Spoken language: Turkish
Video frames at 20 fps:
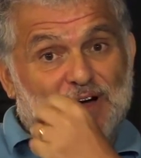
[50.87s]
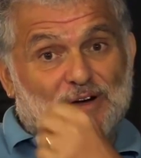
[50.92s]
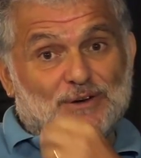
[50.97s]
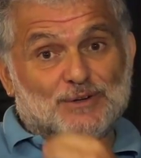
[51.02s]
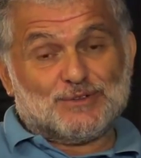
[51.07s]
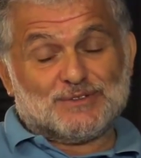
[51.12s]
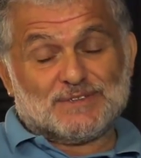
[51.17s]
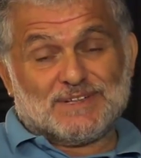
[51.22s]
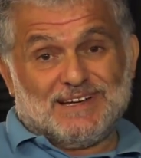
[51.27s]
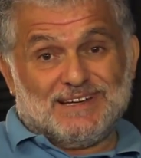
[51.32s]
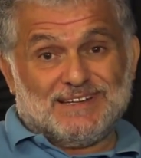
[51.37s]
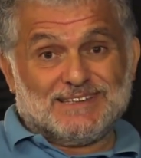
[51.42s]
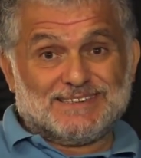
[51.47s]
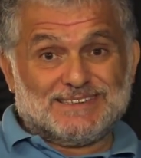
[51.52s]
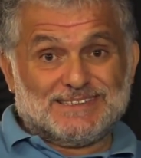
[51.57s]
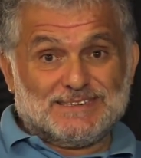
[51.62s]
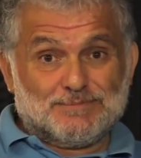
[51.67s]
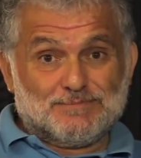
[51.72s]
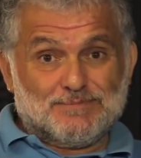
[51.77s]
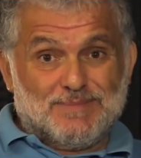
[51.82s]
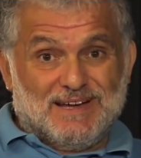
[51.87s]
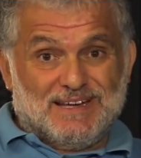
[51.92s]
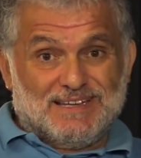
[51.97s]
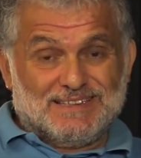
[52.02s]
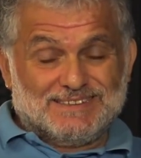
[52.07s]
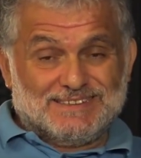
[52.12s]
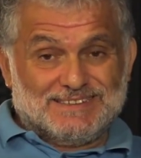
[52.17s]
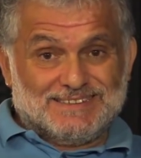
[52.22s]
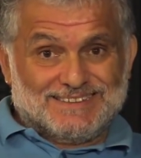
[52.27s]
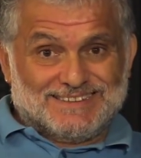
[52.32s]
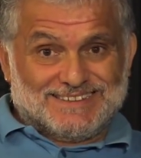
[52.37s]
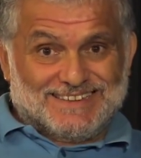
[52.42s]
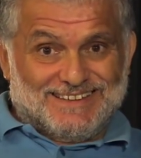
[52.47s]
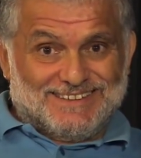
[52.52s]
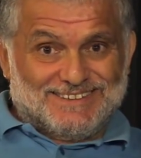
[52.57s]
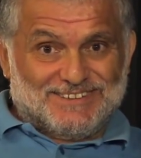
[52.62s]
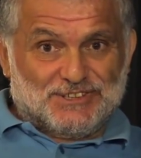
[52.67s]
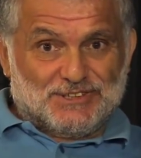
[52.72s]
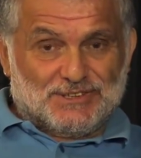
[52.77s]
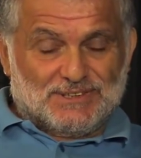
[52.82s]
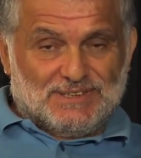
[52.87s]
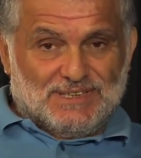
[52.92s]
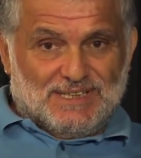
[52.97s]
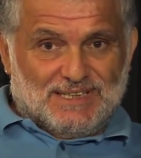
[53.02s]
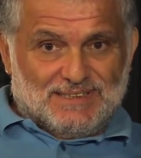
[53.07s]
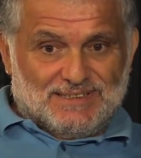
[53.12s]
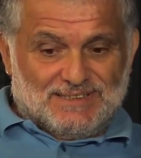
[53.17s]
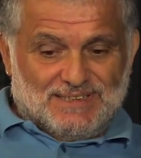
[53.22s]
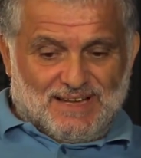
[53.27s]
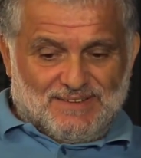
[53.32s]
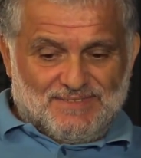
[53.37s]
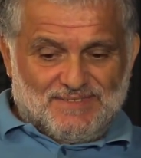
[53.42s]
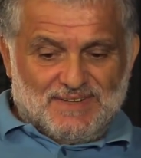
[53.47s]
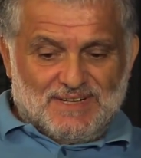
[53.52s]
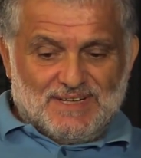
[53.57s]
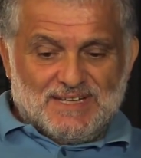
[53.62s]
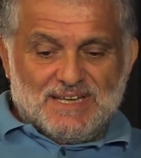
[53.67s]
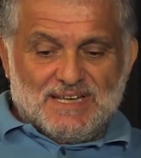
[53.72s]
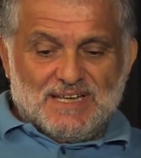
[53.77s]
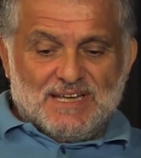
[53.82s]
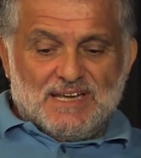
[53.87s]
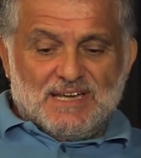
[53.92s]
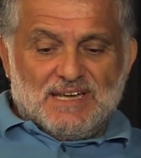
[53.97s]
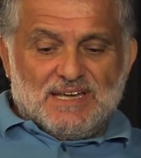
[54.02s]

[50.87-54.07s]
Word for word: maruz kaldığım bazı saldırılardan